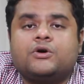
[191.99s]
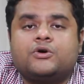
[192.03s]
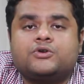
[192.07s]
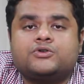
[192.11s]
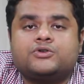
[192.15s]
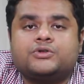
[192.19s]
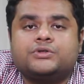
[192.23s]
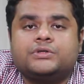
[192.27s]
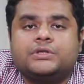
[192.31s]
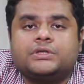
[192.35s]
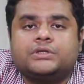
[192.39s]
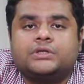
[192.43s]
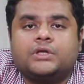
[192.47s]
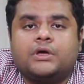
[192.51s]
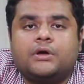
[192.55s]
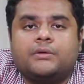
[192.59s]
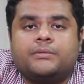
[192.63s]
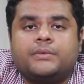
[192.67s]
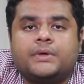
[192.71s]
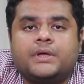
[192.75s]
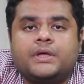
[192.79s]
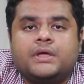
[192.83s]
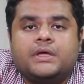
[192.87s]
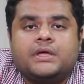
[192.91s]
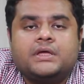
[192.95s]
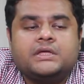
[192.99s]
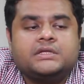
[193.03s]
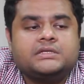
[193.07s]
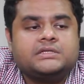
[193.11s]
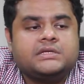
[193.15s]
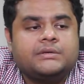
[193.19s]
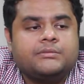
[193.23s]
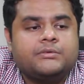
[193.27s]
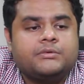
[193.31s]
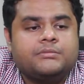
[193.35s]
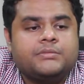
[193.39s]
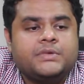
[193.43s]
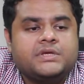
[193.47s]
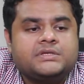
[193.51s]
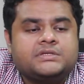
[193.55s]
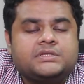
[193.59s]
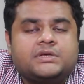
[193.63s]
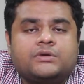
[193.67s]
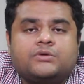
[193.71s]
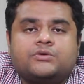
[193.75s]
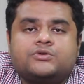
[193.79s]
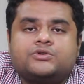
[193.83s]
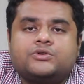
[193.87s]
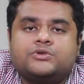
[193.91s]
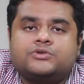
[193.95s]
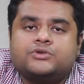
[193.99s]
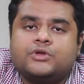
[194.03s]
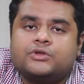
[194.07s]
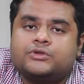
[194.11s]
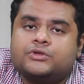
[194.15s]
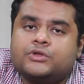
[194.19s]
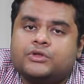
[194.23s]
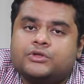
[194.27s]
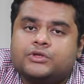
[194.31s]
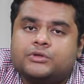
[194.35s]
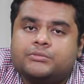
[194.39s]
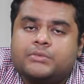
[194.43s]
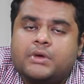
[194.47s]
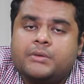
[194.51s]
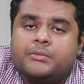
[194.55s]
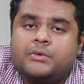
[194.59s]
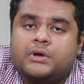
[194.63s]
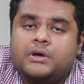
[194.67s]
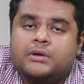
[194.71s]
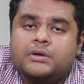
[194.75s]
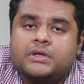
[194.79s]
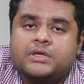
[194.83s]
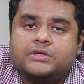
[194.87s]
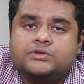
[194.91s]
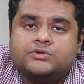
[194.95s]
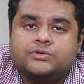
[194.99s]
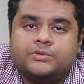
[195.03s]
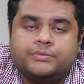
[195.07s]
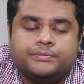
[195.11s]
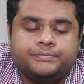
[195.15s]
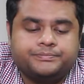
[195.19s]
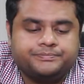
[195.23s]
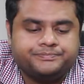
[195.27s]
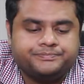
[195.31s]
ওষুধ নিতে হবে যেমন মেস্তার ওষুধ যথাযথ ব্যবহারের কিছু